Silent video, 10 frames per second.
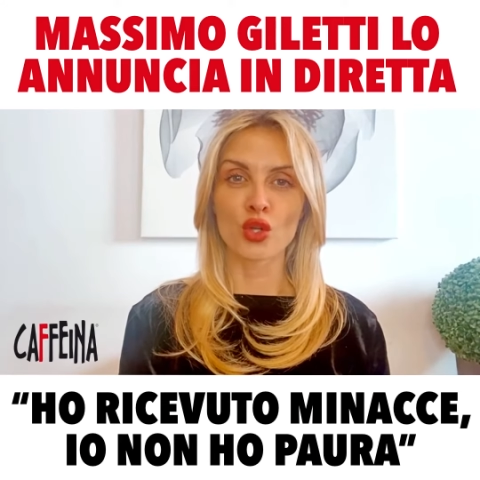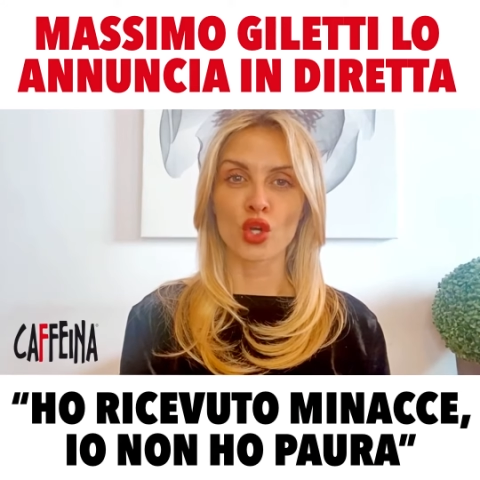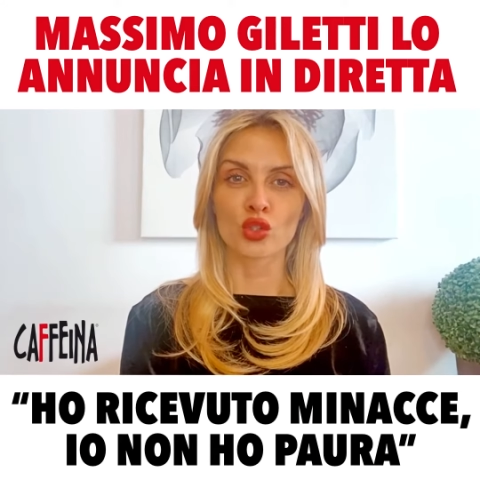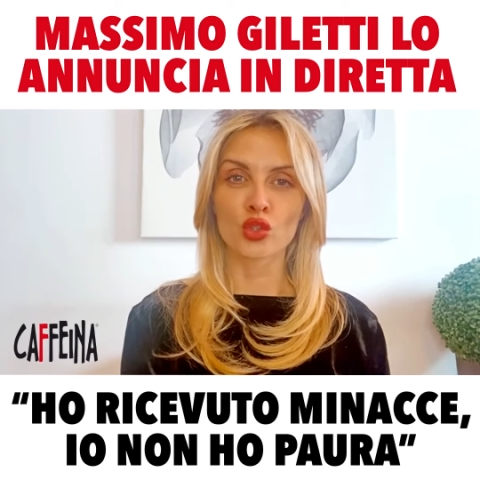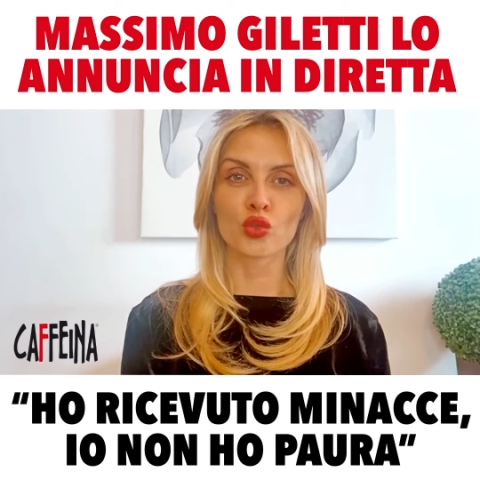
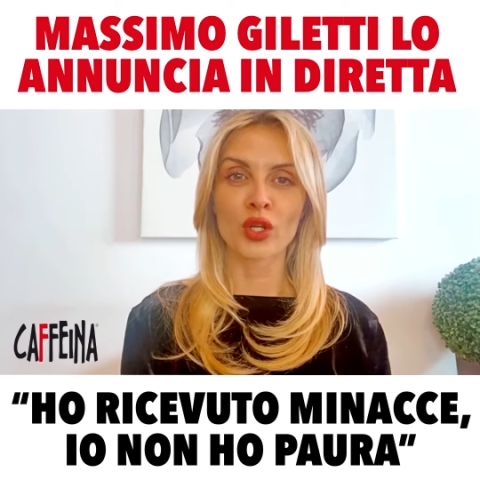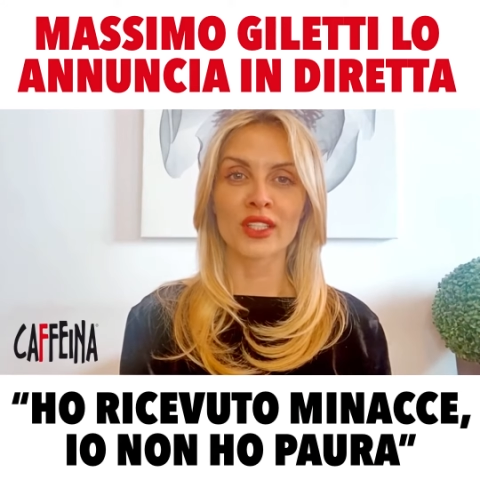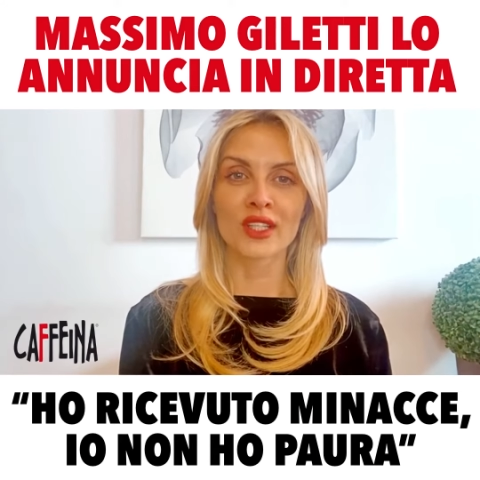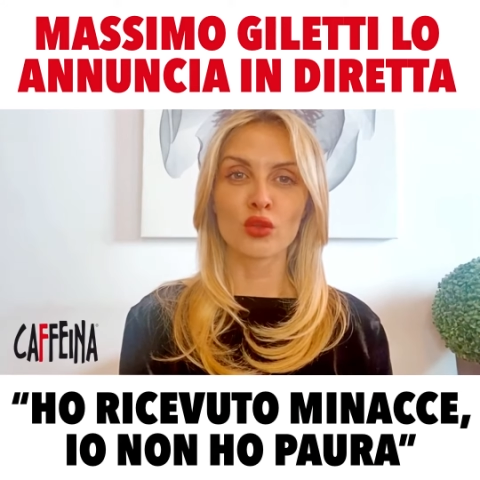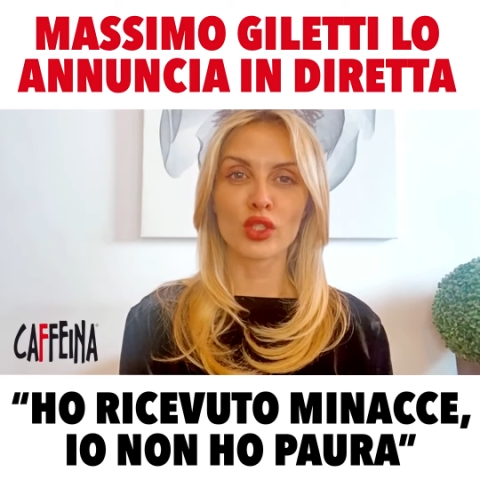noto
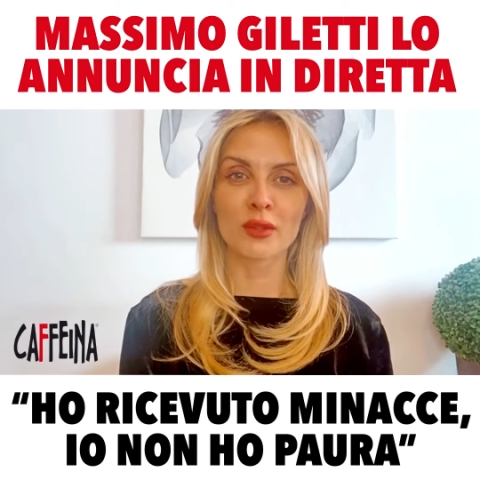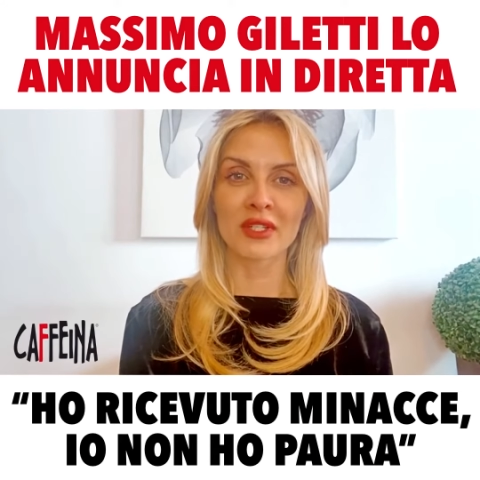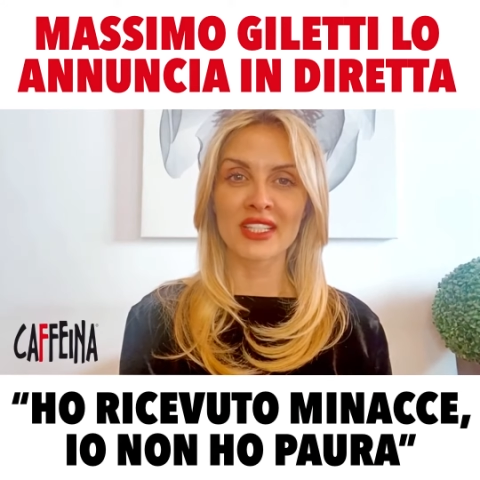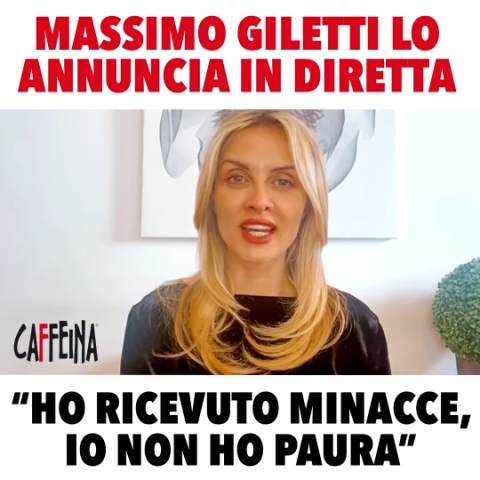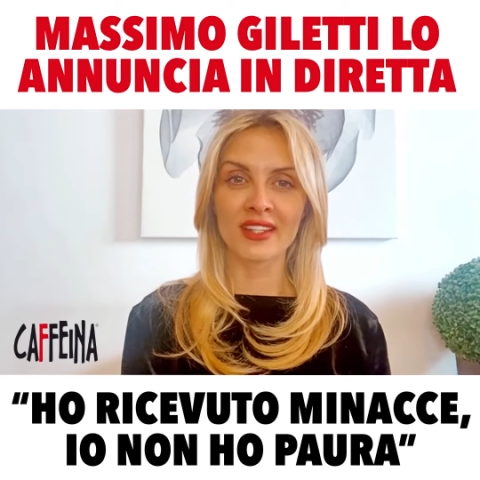durante
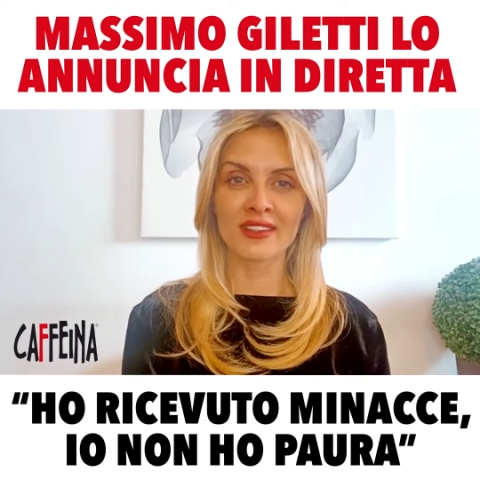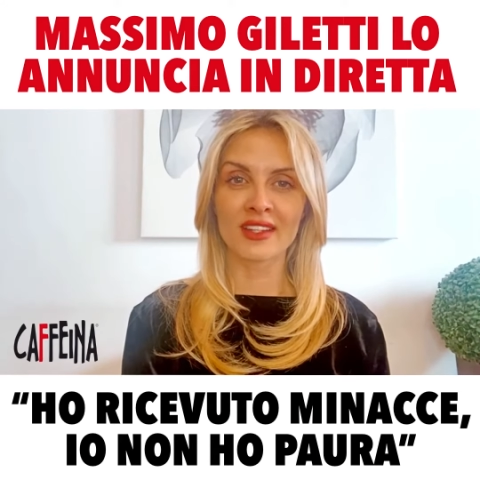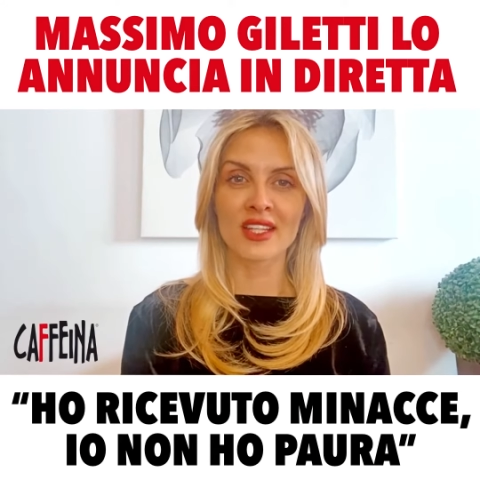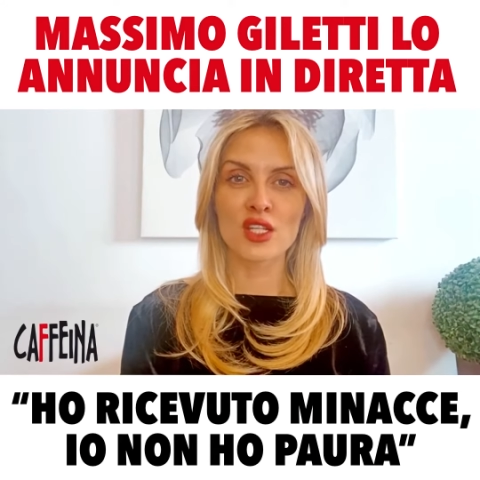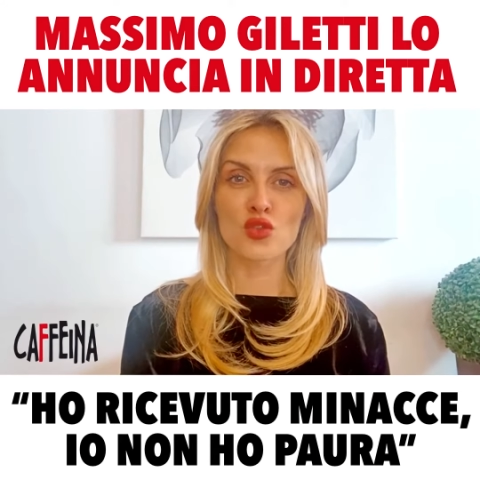l'ultima diretta del